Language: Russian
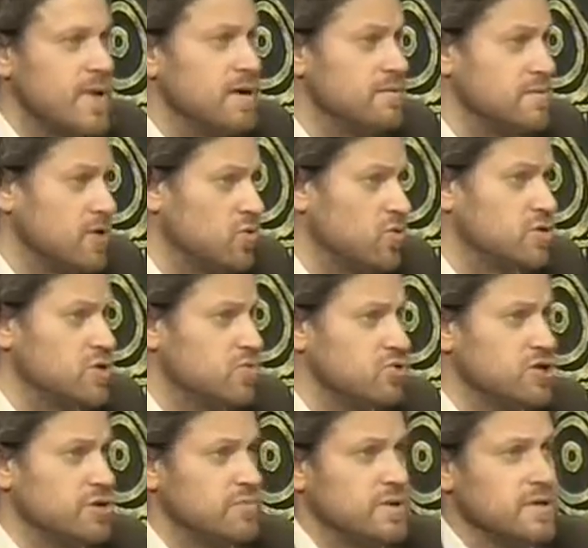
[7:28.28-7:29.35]
такой случай
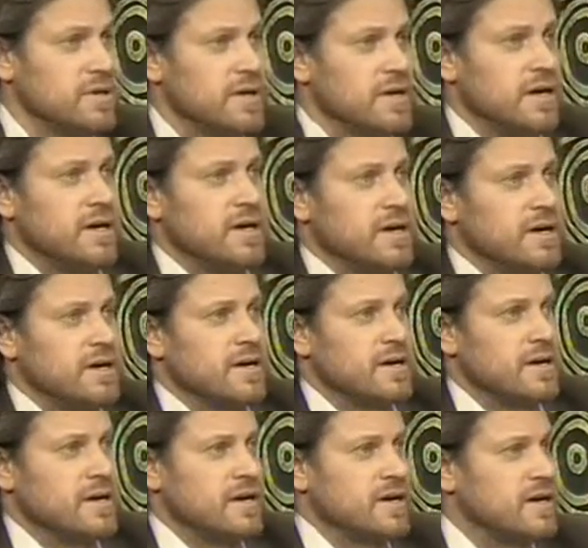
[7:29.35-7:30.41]
был. Э,
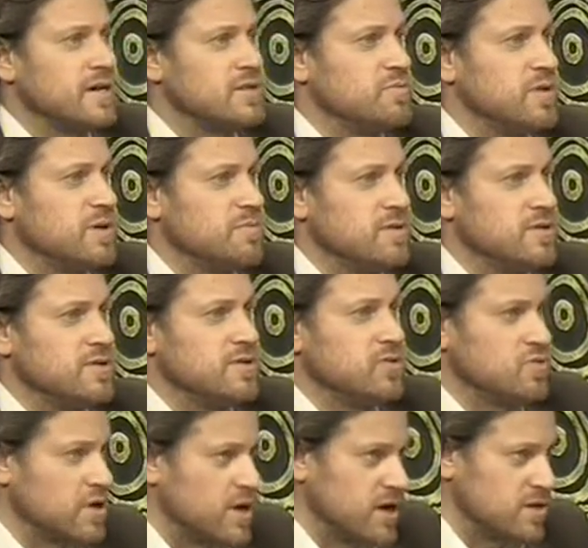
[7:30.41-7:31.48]
как раз у меня был Дон
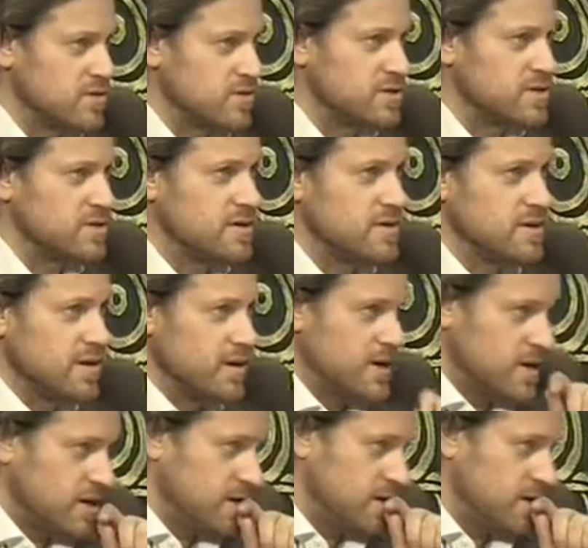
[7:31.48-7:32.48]
Карлос. Угу. И